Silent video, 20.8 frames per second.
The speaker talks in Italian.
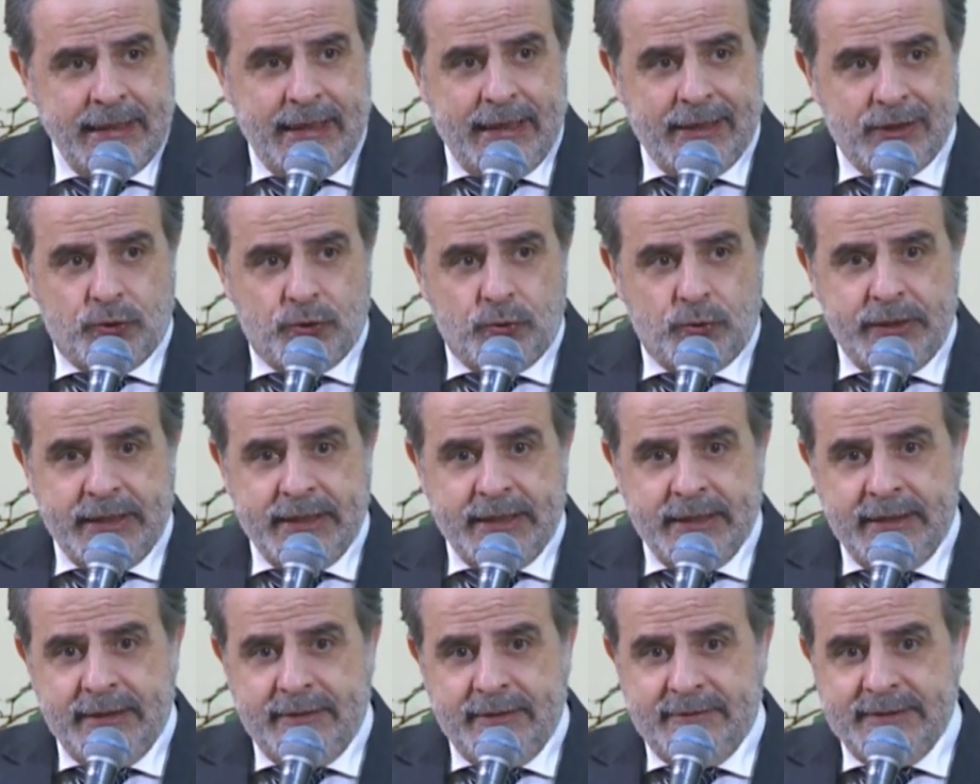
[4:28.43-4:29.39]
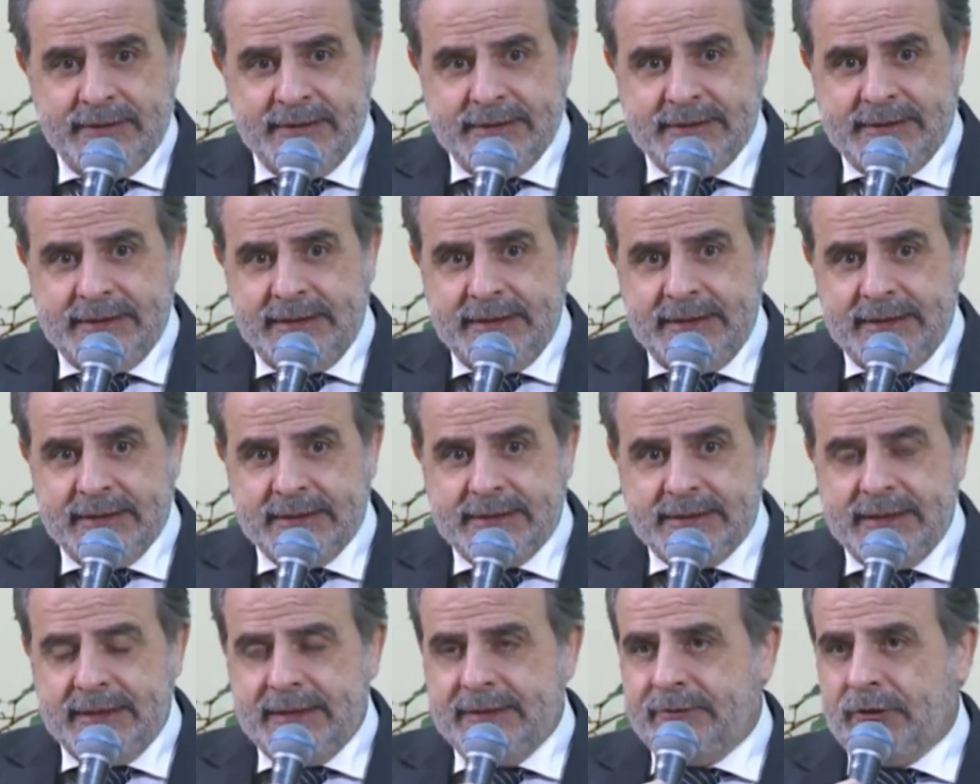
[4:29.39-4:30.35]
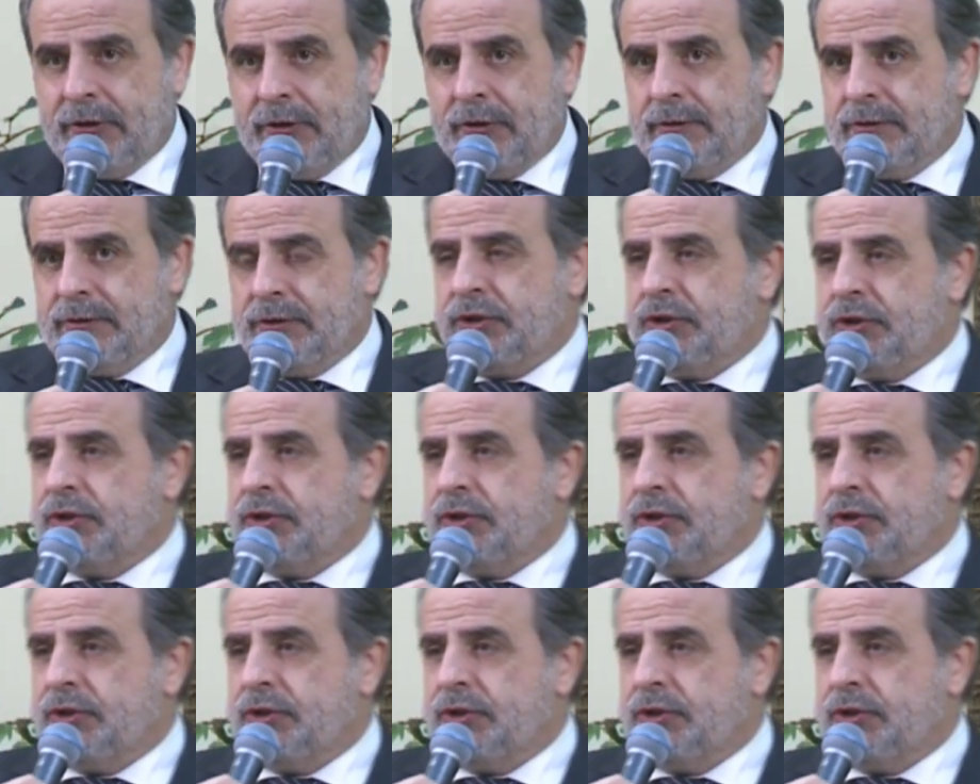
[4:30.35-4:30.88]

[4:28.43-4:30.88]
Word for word: a cui si, si, rivolge.